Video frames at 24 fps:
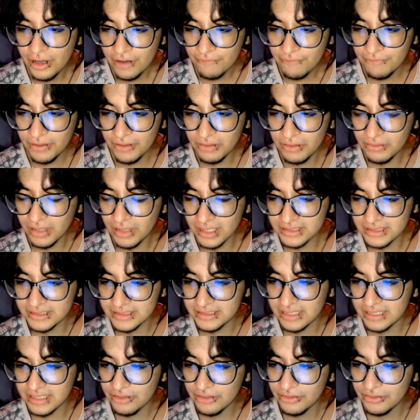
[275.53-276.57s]
Fue el lugar
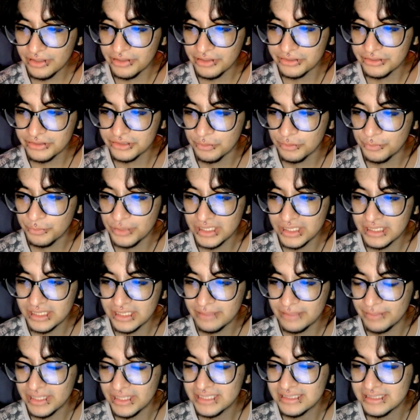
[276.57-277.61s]
citado y yo oh,
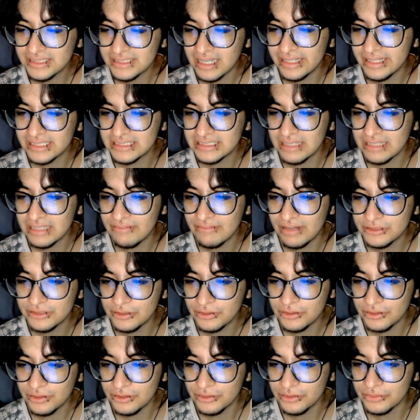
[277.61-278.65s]
sorpresa, y estaba
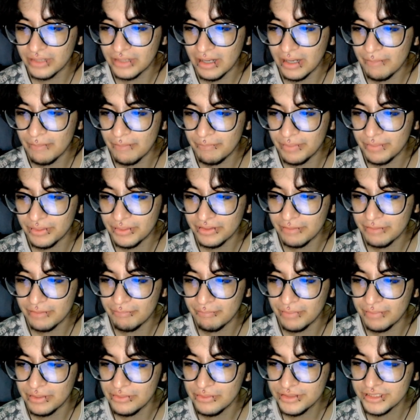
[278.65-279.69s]
John con un gran perro de
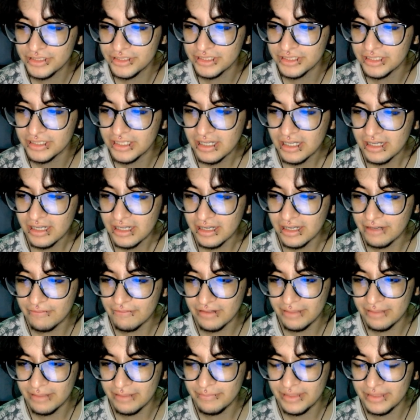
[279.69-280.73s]
peluche.
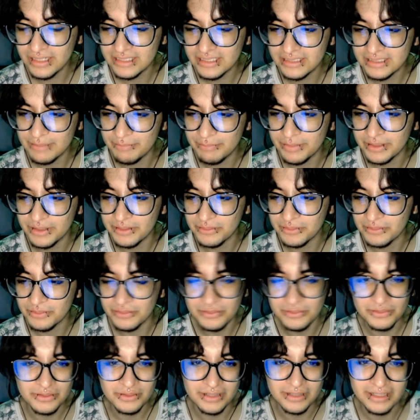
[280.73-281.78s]
Recuerden bien ese perro,
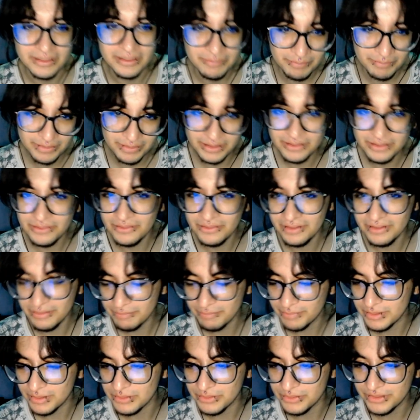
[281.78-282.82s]
ok, perro de
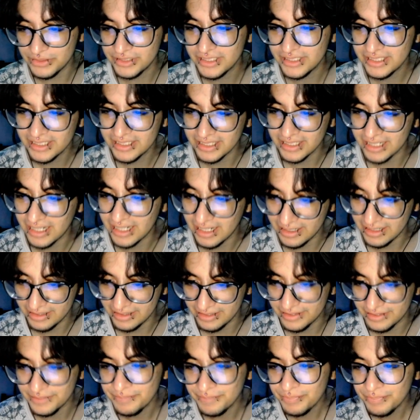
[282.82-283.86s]
peluche
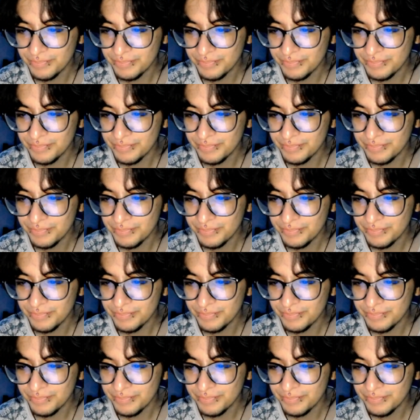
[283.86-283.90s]
grande.